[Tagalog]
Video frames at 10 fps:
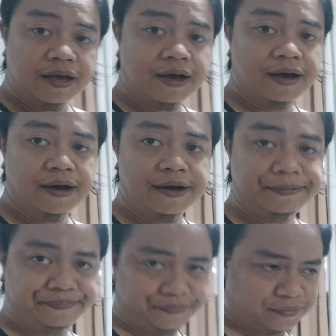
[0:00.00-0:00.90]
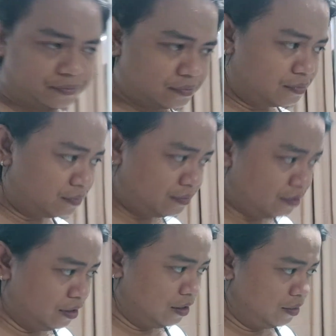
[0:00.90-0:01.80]
uh,
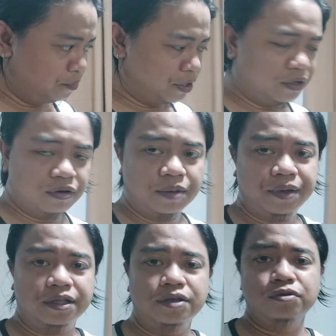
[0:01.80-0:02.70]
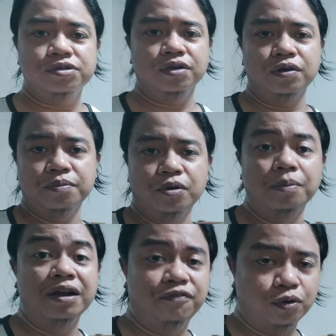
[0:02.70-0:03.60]
pwede nyo gamitin using your
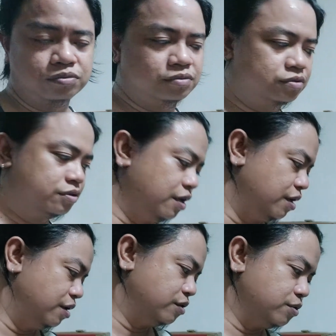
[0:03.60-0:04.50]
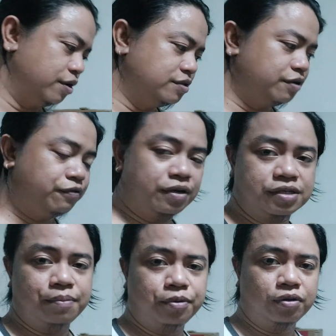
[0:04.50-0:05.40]
mobile phones. So, let's say, for
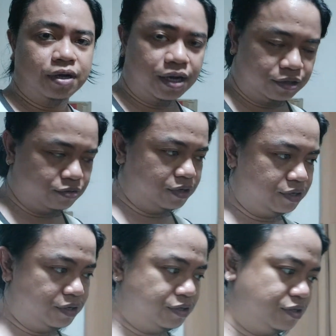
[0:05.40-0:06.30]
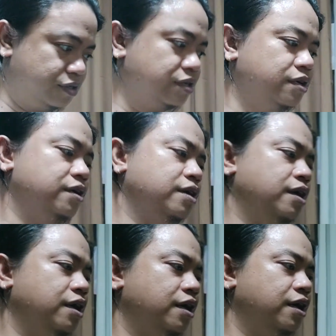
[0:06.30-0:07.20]
example, yung anak nyo is,
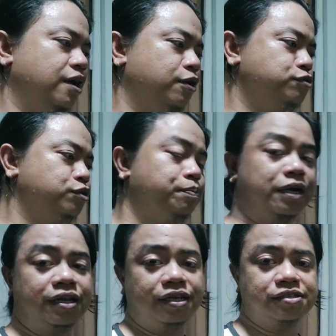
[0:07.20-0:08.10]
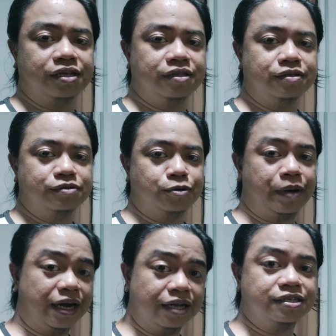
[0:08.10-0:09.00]
uh, gusto nyo paglinisin. So,
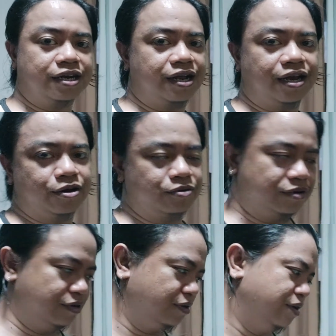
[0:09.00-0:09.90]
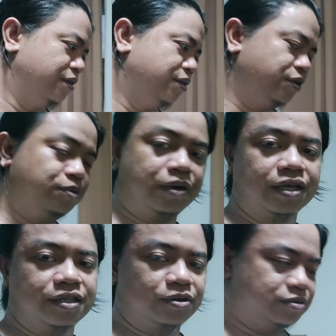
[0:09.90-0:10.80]
para lang siya naglalaro. Yun yung
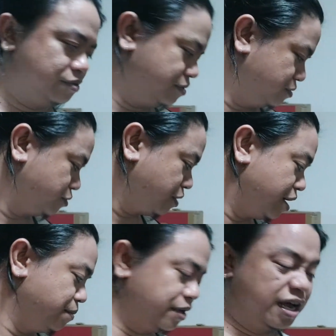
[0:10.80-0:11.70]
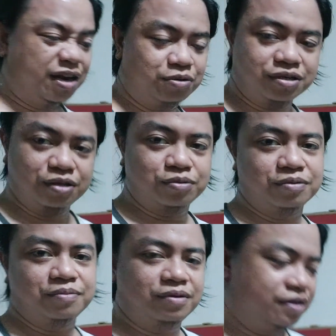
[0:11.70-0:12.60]
maganda ron. So, akala mo naglalaro siya
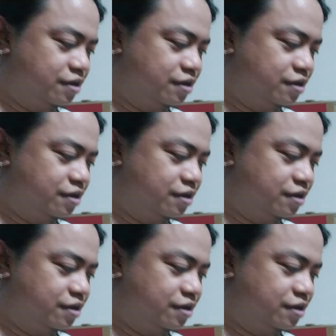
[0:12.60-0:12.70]
nitong